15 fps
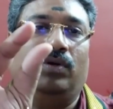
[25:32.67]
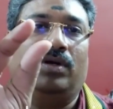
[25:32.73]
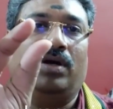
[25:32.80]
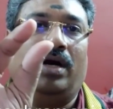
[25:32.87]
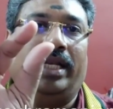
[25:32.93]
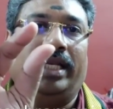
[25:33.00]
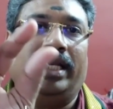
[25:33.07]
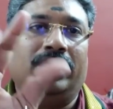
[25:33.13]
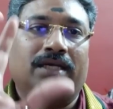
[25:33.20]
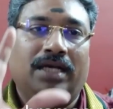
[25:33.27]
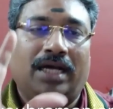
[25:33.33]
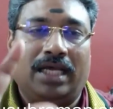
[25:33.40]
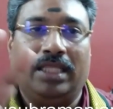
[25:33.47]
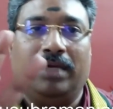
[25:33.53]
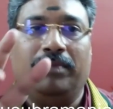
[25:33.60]
ஒரு காலையில்
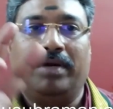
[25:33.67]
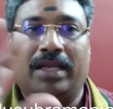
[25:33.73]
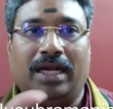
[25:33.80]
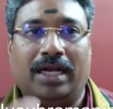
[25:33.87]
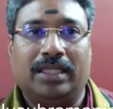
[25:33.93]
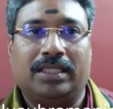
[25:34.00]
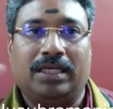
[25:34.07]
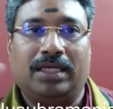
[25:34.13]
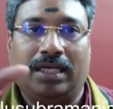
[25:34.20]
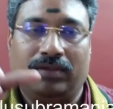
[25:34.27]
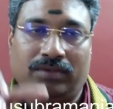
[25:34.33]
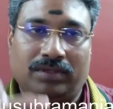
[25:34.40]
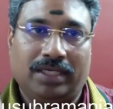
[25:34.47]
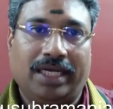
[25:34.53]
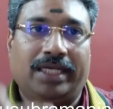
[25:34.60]
அதே மாதிரி அடுத்த
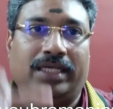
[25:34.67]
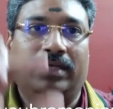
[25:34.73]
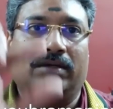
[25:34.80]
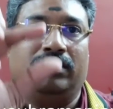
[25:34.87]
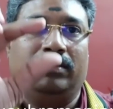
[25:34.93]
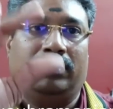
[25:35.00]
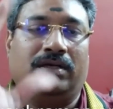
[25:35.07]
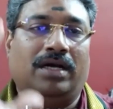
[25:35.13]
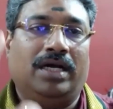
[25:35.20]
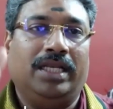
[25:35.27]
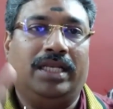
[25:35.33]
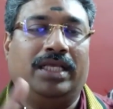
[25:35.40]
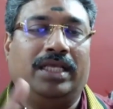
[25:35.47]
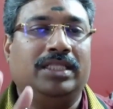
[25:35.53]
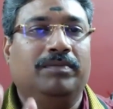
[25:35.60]
நாள் ஒரு நைட்டு ஒரு
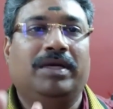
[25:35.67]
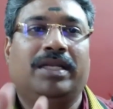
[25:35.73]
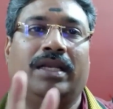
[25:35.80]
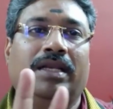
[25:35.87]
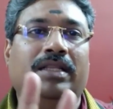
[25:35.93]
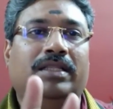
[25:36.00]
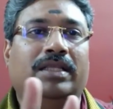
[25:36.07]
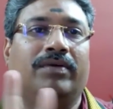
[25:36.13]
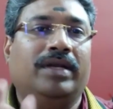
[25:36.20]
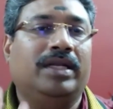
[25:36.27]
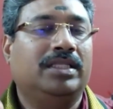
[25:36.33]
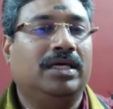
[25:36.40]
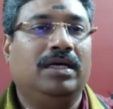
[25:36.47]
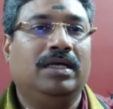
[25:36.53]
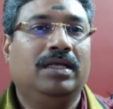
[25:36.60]
காலையில் இந்த மாதிரி ரெண்டு தடவை
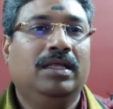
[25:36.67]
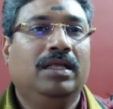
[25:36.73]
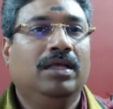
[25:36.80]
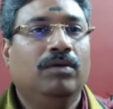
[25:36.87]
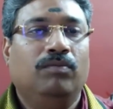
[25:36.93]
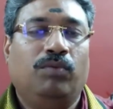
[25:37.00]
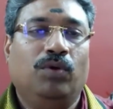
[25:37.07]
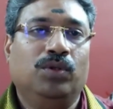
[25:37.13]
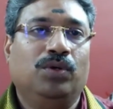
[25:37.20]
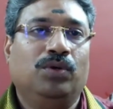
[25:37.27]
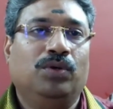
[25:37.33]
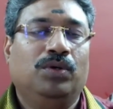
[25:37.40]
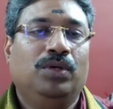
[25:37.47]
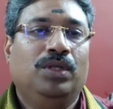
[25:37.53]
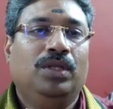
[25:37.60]
எடுத்தால்
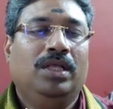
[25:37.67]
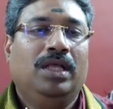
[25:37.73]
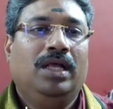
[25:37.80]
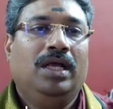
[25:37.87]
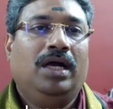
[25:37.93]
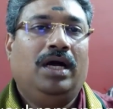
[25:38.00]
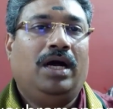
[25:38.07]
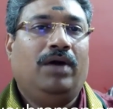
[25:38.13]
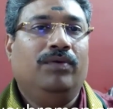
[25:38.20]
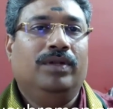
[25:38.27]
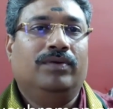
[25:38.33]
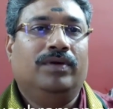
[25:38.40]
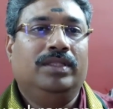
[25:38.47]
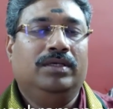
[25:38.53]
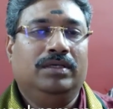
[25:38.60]
போதும்
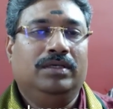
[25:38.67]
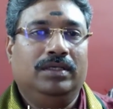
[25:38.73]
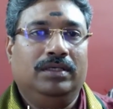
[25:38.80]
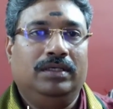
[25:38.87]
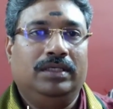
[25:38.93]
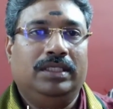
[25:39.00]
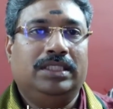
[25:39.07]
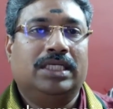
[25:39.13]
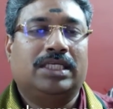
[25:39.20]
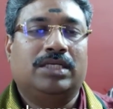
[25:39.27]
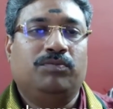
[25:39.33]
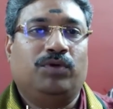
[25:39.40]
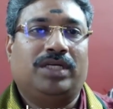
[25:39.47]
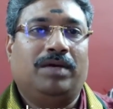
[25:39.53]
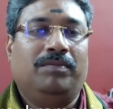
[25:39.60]
அவங்களுக்கு வந்து
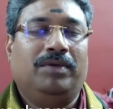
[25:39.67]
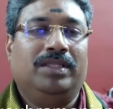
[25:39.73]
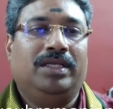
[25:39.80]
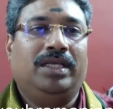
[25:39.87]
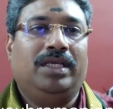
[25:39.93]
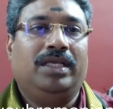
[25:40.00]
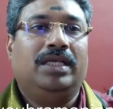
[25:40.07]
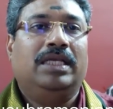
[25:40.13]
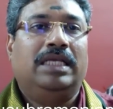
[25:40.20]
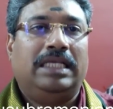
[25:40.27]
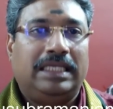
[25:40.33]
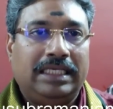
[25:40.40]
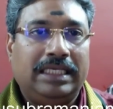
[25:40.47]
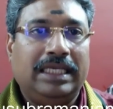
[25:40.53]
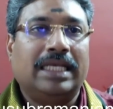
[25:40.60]
இன்ஜெக்ஷன் போட்ட மாதிரி
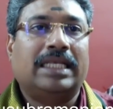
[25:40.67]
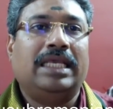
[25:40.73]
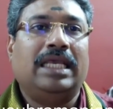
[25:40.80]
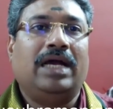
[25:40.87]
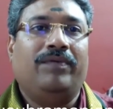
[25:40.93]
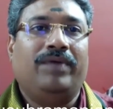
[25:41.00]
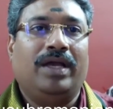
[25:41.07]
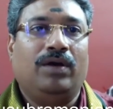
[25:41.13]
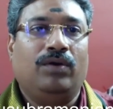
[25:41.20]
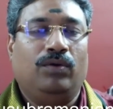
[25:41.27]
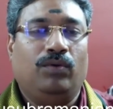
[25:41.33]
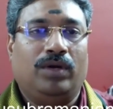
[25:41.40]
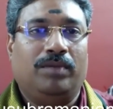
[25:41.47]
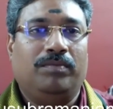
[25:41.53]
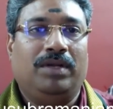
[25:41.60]
இயற்கையாகவே அவங்க
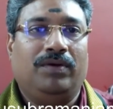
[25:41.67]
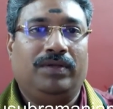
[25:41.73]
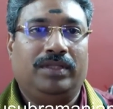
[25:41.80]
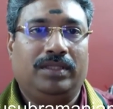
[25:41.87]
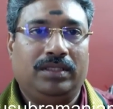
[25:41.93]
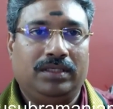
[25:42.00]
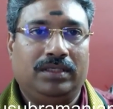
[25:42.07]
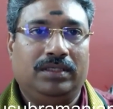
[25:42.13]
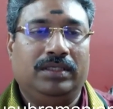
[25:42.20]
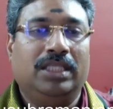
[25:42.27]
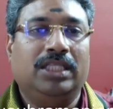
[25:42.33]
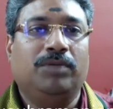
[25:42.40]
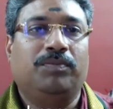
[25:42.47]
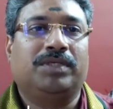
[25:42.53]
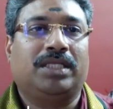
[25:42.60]
உடம்புல வந்து
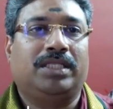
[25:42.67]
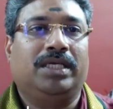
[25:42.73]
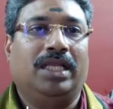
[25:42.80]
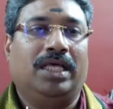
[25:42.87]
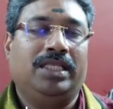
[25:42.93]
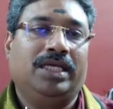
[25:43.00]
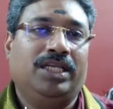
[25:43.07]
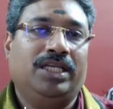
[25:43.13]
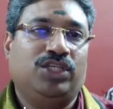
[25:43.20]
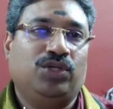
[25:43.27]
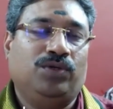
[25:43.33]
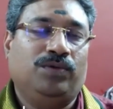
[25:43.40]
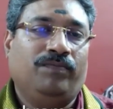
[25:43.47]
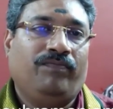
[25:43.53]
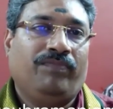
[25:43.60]
எதிர்ப்பு சத்துக்கள்
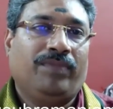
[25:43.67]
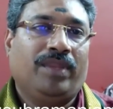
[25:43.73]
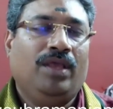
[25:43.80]
அதிகரிச்சிடும்